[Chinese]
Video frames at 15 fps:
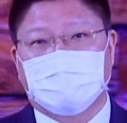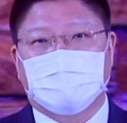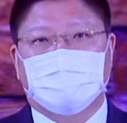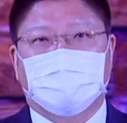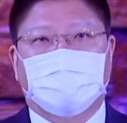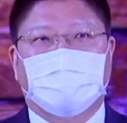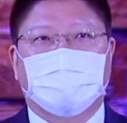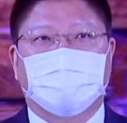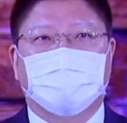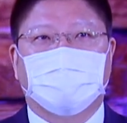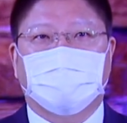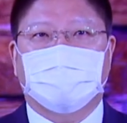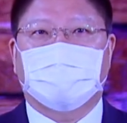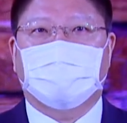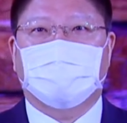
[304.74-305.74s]
然后
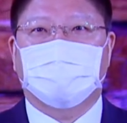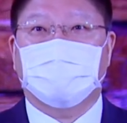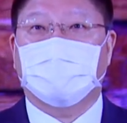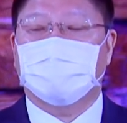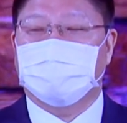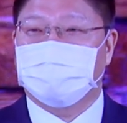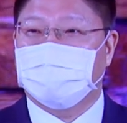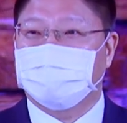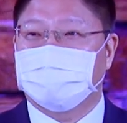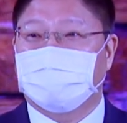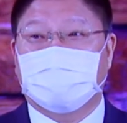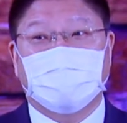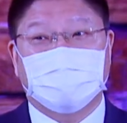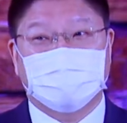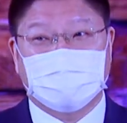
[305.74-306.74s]
会到庙里面去
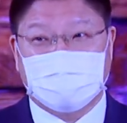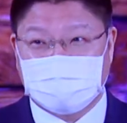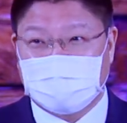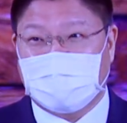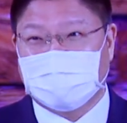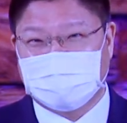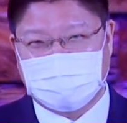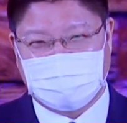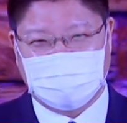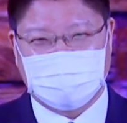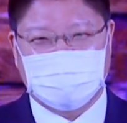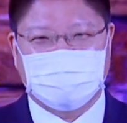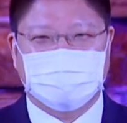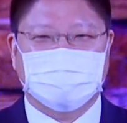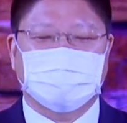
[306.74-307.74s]
看人家下
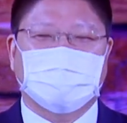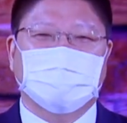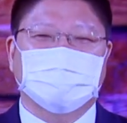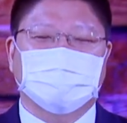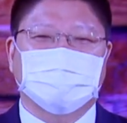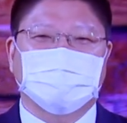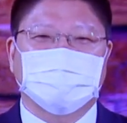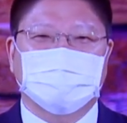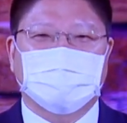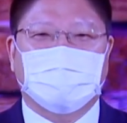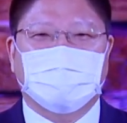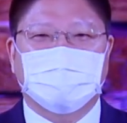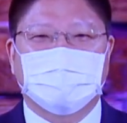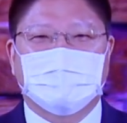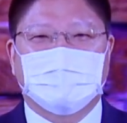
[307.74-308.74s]
棋，就这样跟人
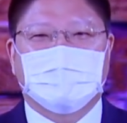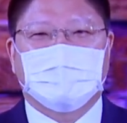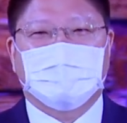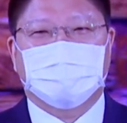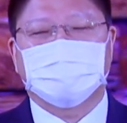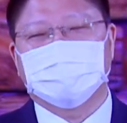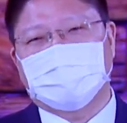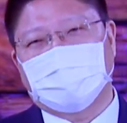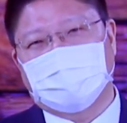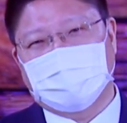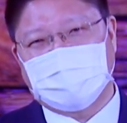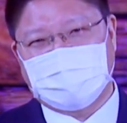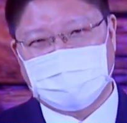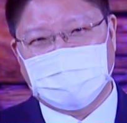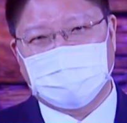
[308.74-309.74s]
家互动，
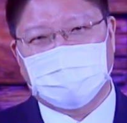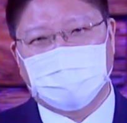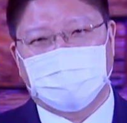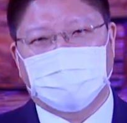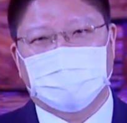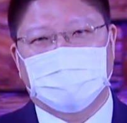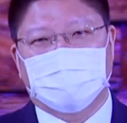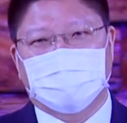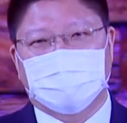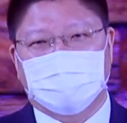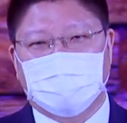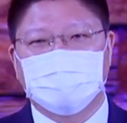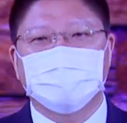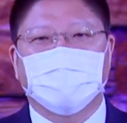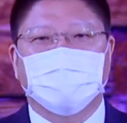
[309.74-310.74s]
也结了很多的
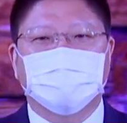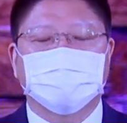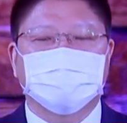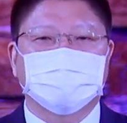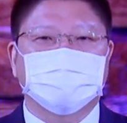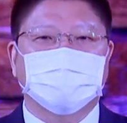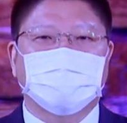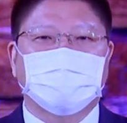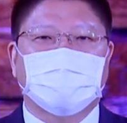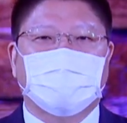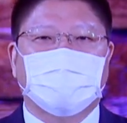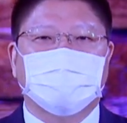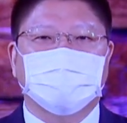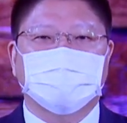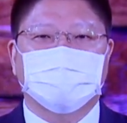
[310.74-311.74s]
人缘，所以
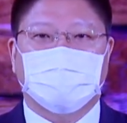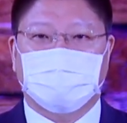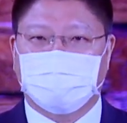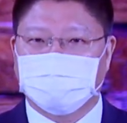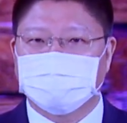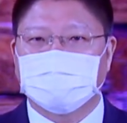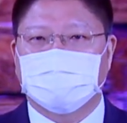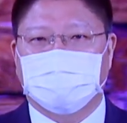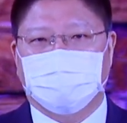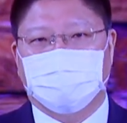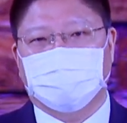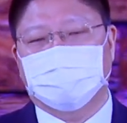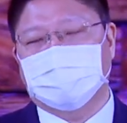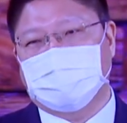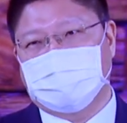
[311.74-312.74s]
他也渡了很
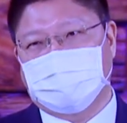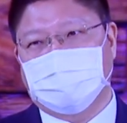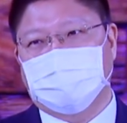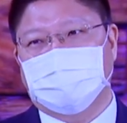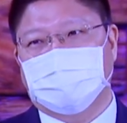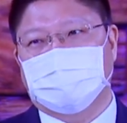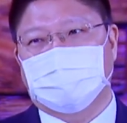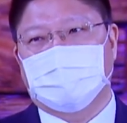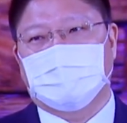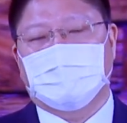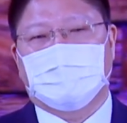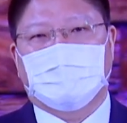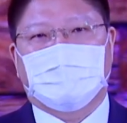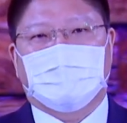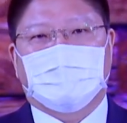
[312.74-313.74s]
多的人，就
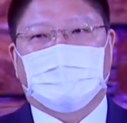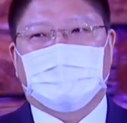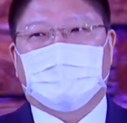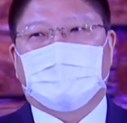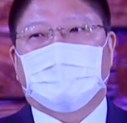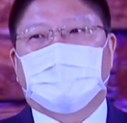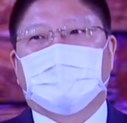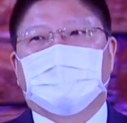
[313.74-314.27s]
利用这个机会